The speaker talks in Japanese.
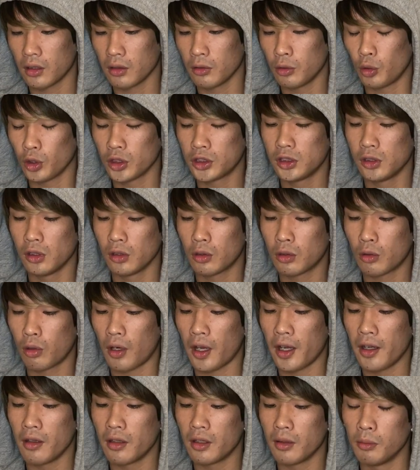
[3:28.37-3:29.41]
星を捉
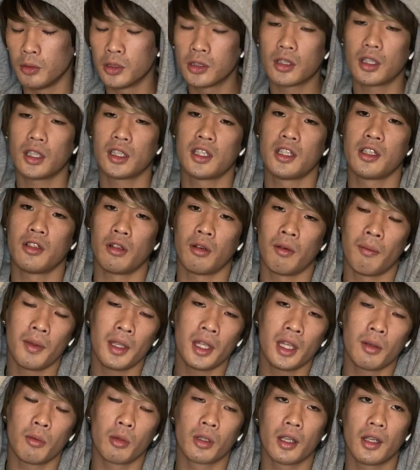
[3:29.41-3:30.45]
えるって難しいのみん
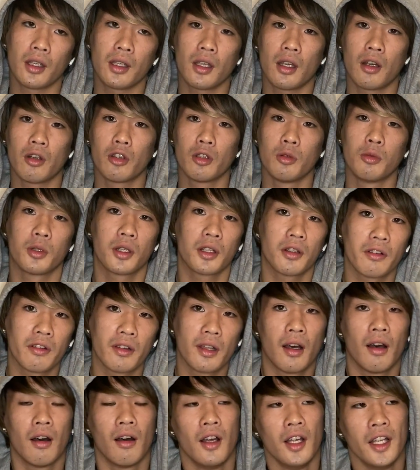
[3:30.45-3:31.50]
なも経験あると思うけど
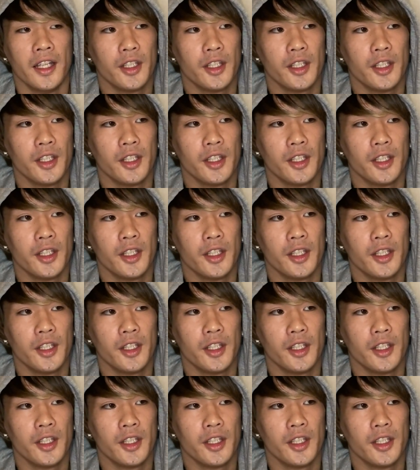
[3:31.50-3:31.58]
さ